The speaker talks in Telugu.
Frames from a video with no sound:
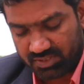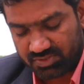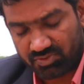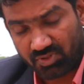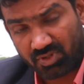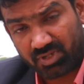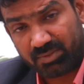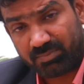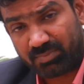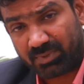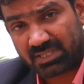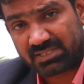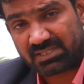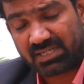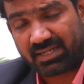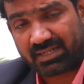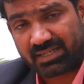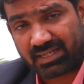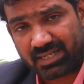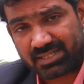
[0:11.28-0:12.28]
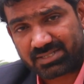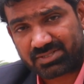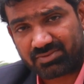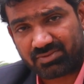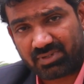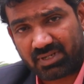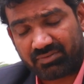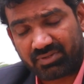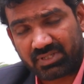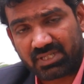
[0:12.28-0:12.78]
సో ఇప్పుడు అసలు
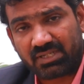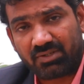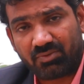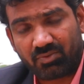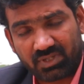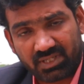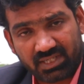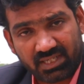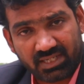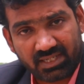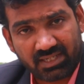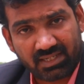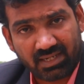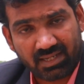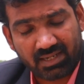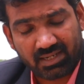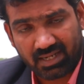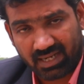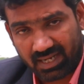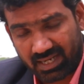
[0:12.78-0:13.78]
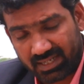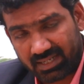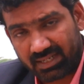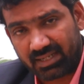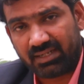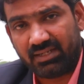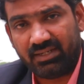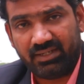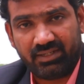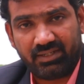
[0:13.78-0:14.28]
రాష్ట్రం ఆ విధంగా ఉండడానికి గల
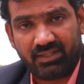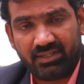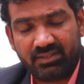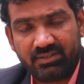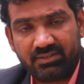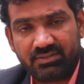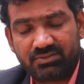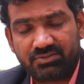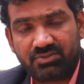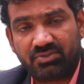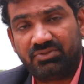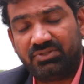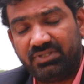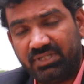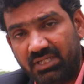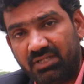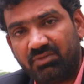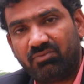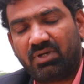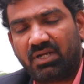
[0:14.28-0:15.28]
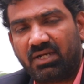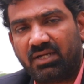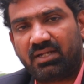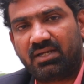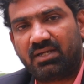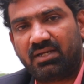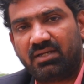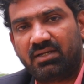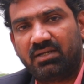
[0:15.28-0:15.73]
కారణాలు ఏంటి సో దీని వలన